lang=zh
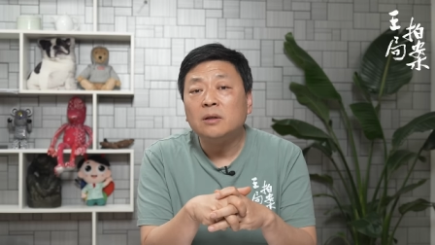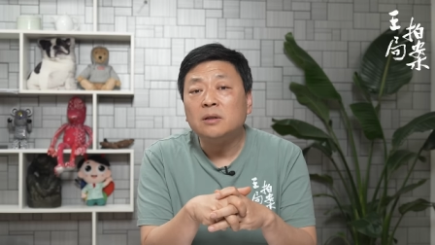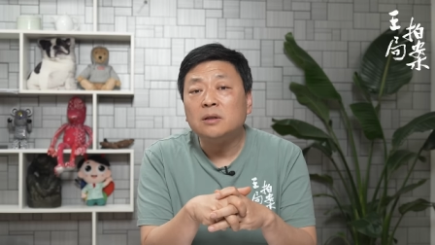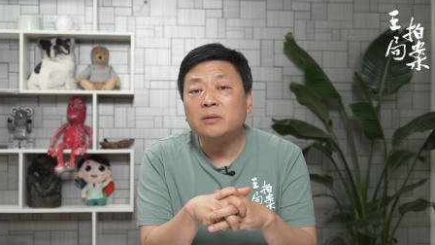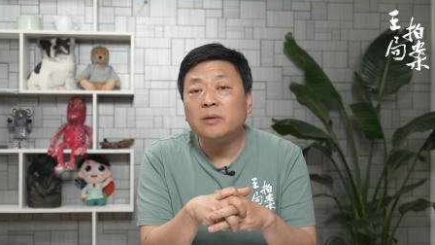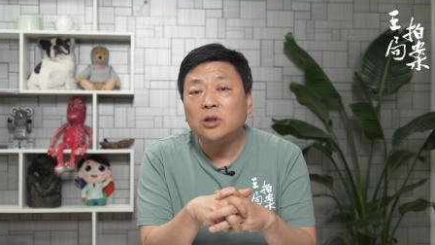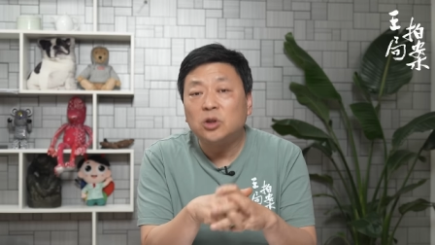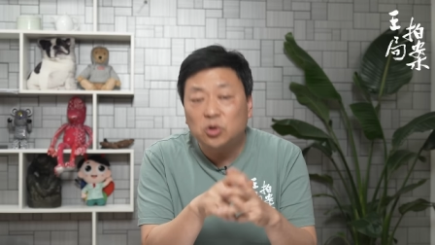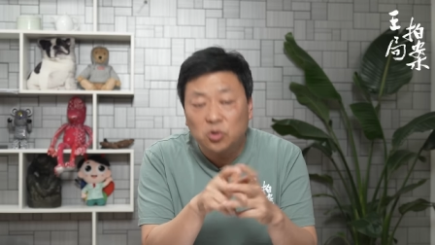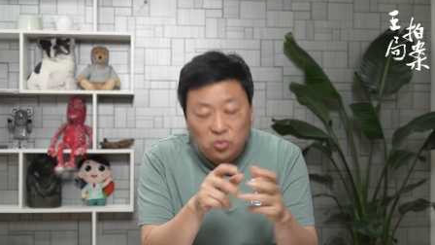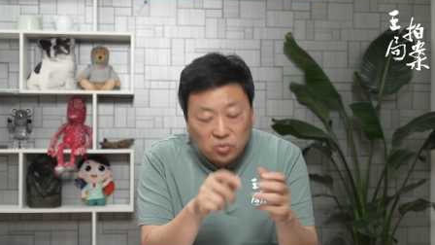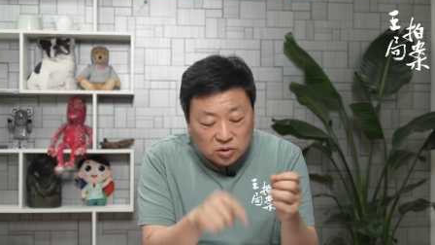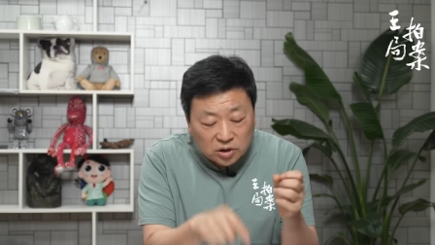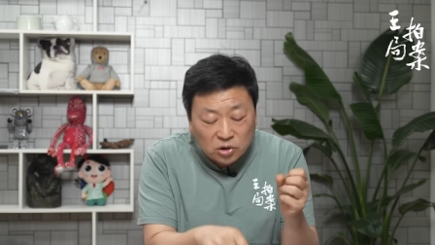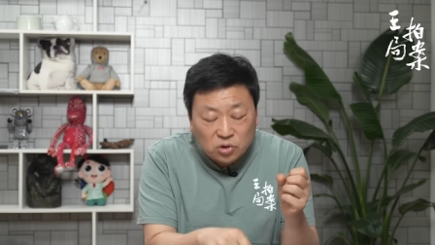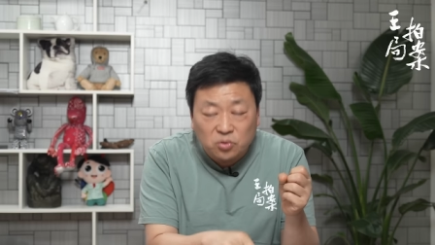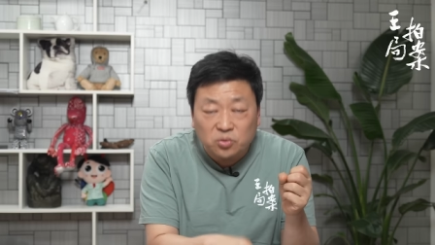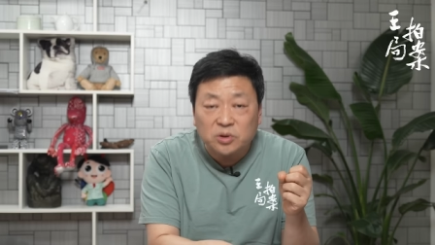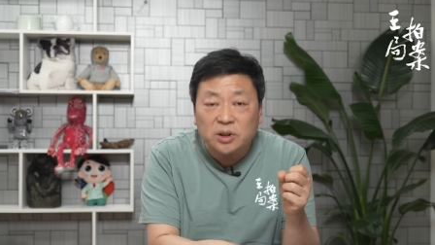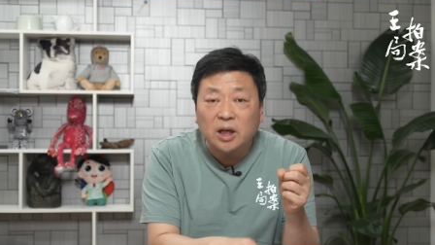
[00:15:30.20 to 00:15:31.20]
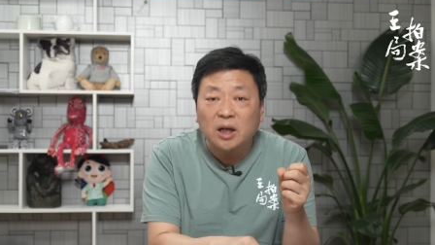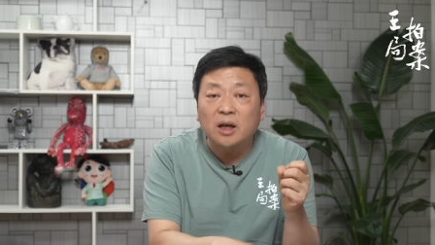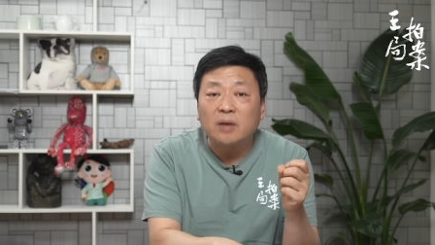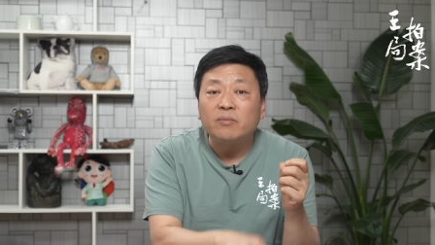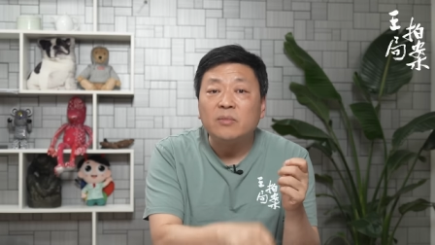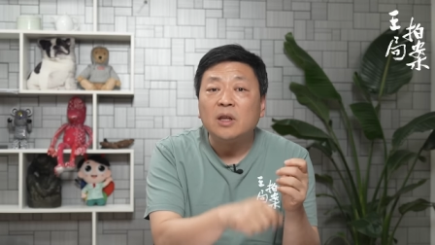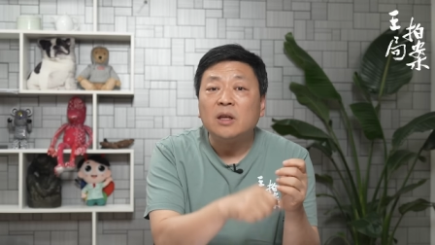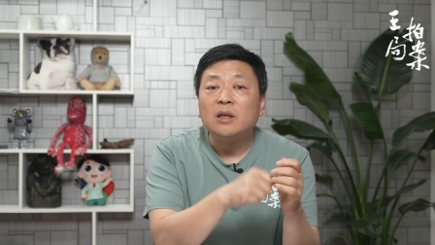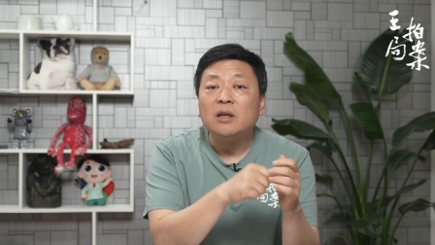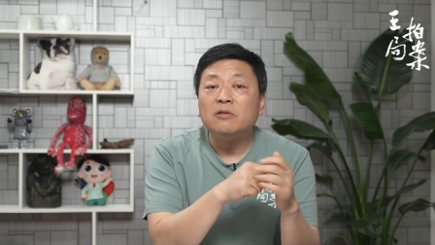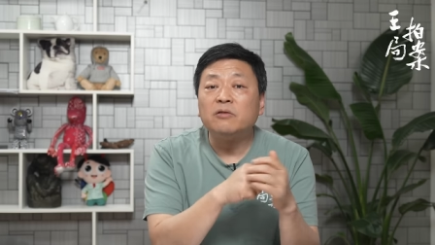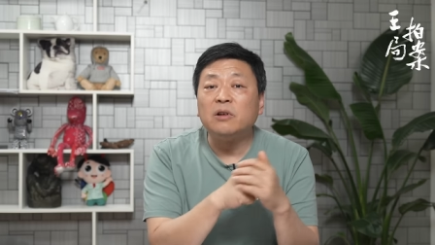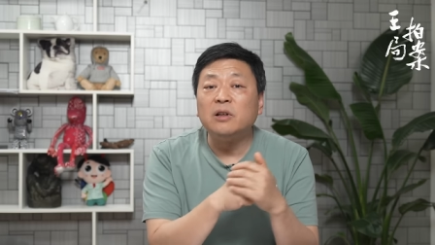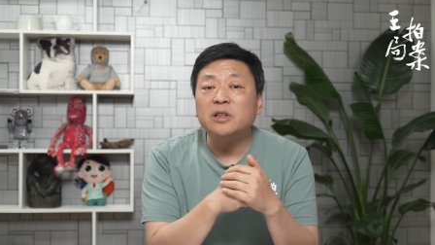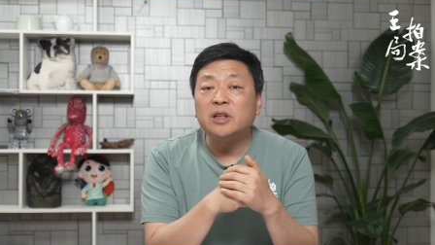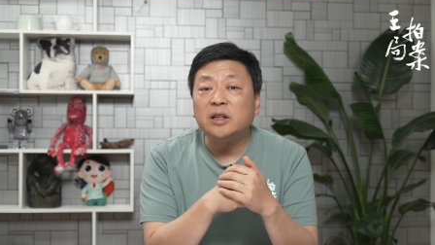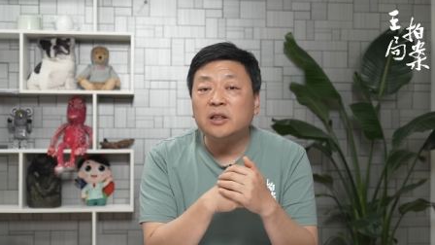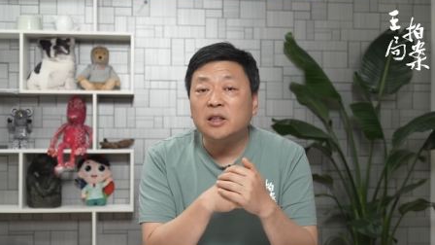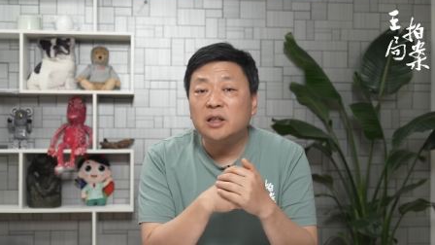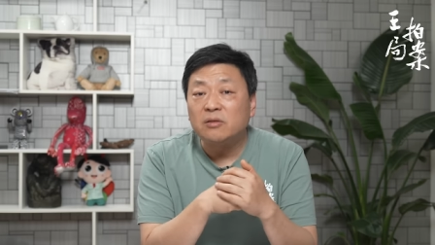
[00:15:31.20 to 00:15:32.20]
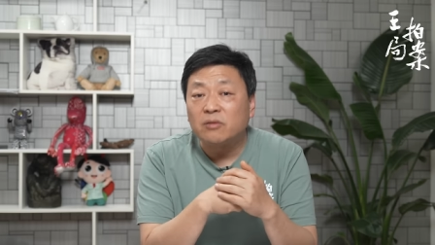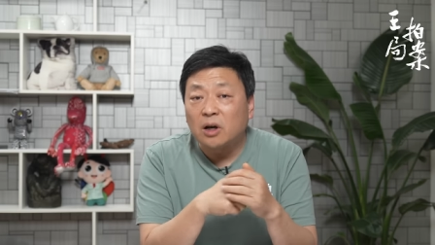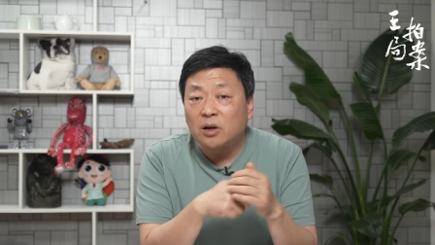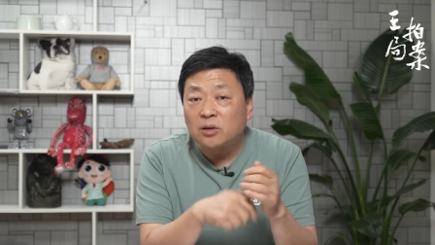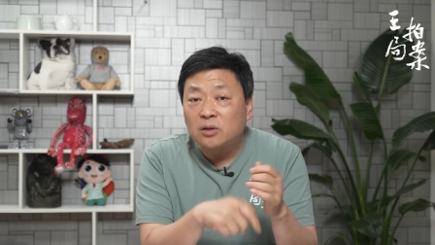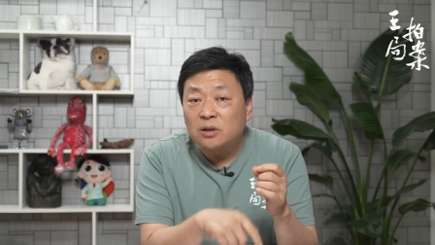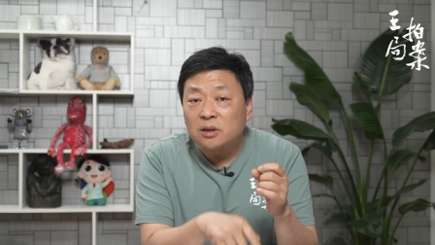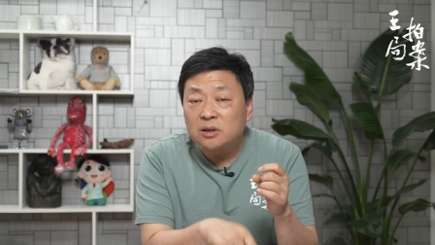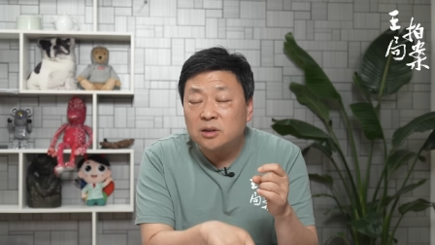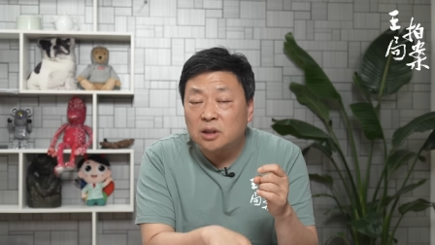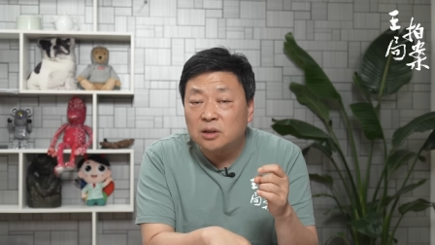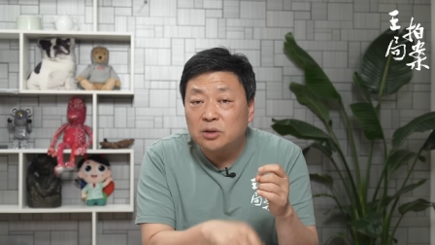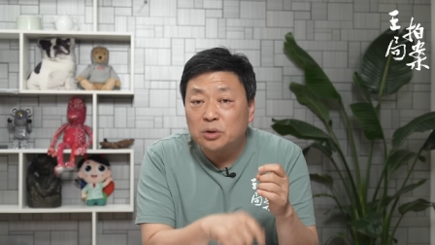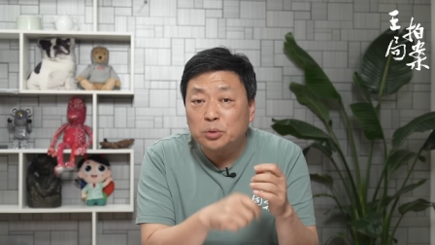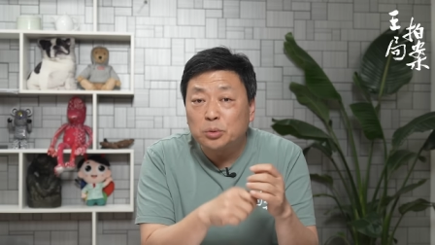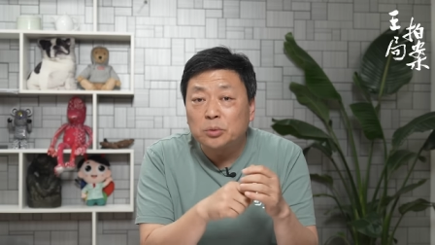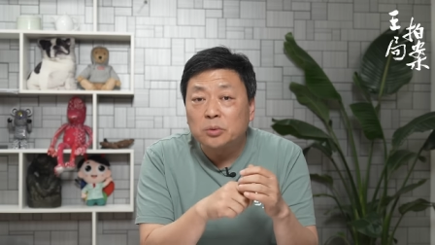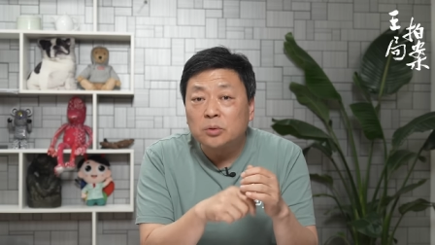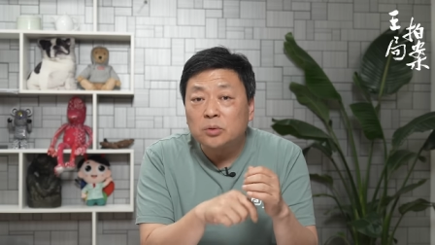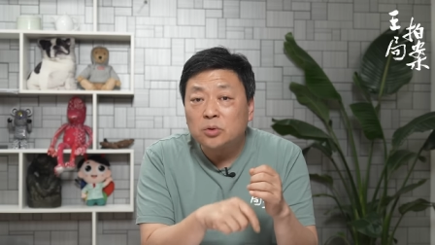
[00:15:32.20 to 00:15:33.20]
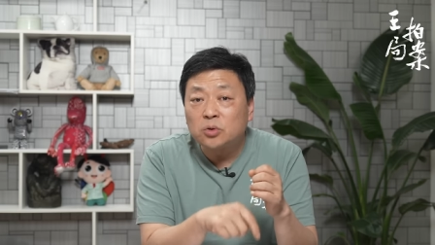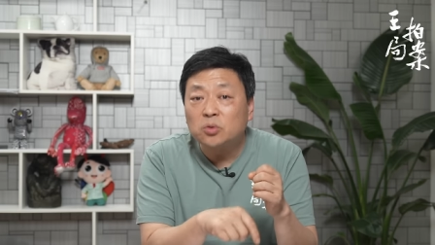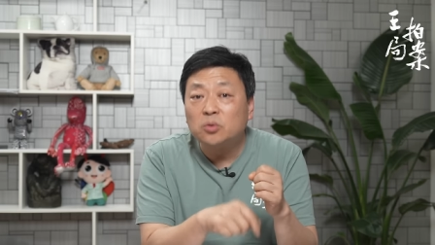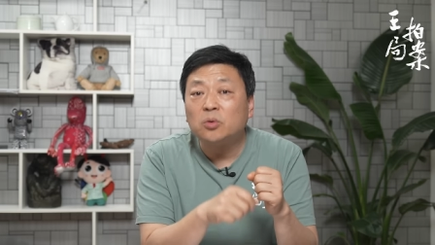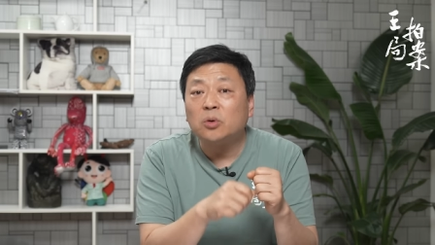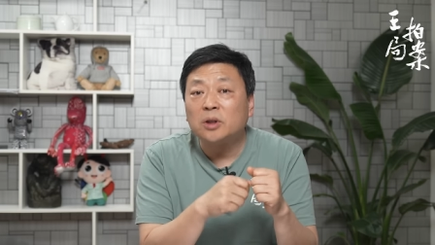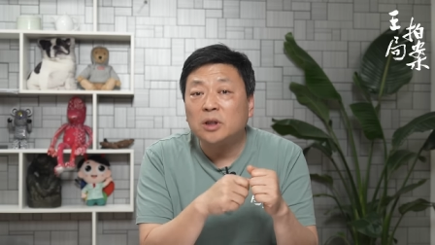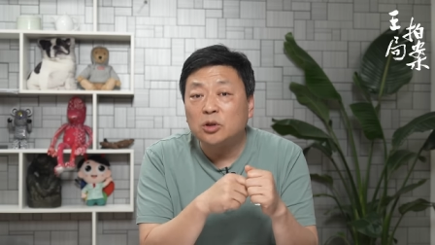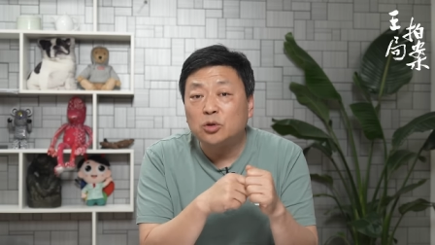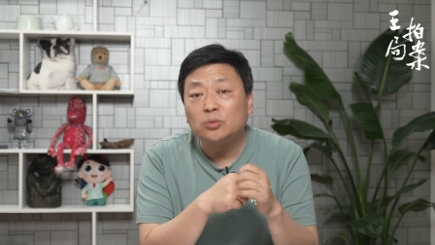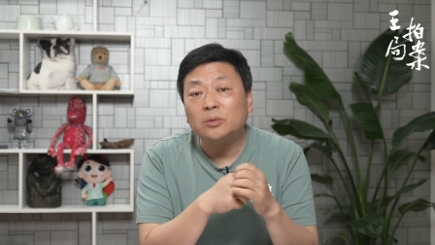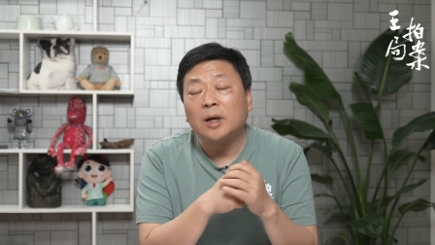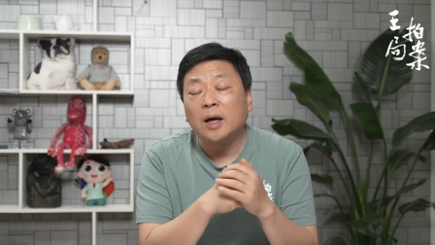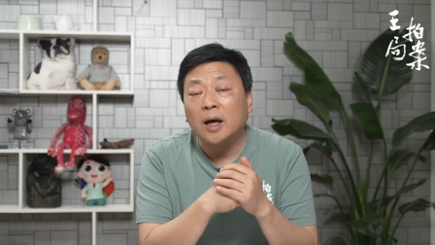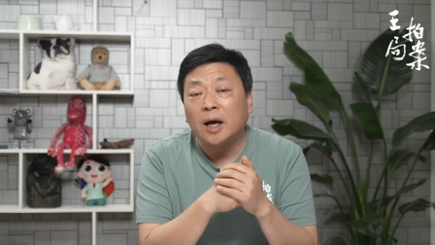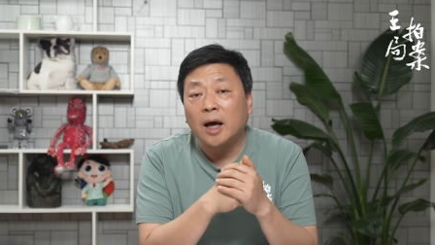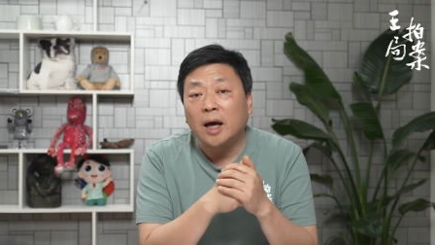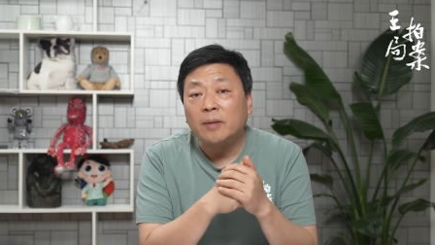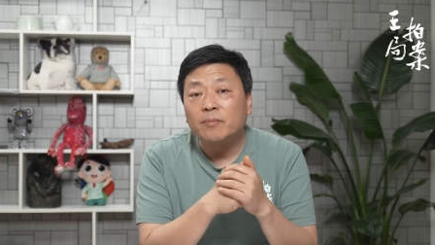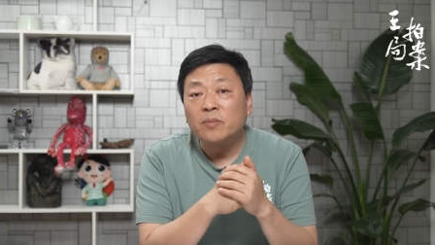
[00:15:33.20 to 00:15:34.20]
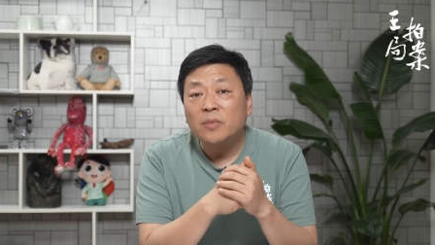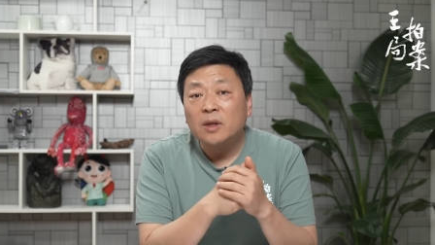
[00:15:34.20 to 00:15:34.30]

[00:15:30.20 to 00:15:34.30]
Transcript: 是吧？住他住在了封建帝王曾经住过的中南海。